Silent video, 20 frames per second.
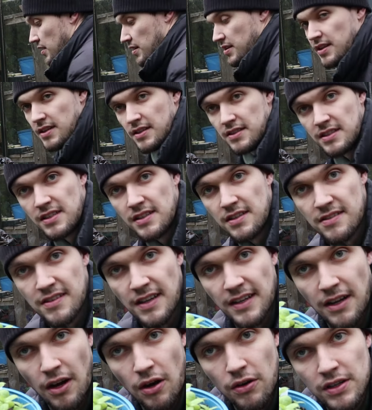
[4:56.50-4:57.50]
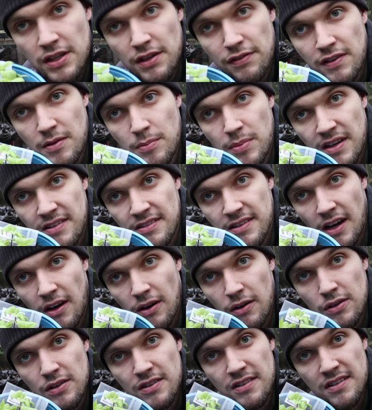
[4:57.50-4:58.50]
hier, die sehen auch nicht viel besser
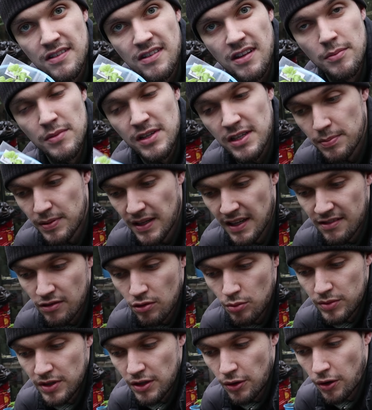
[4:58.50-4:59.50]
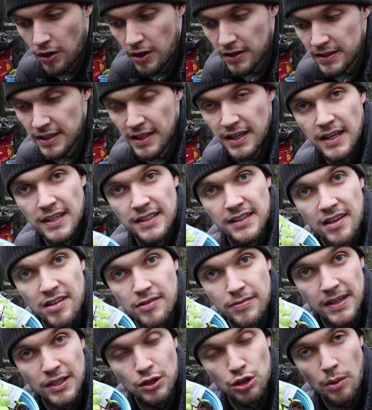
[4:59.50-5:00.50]
aus, sind ziemlich blass um die Ohren.
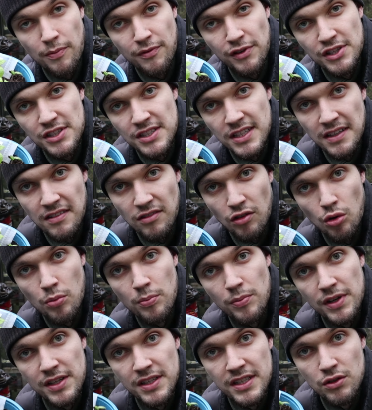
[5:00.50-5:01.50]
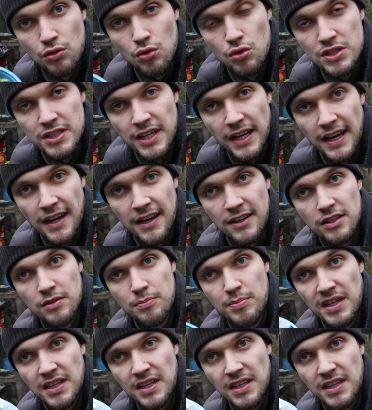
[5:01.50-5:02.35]
Deswegen topfe ich die jetzt um in die gute Erde,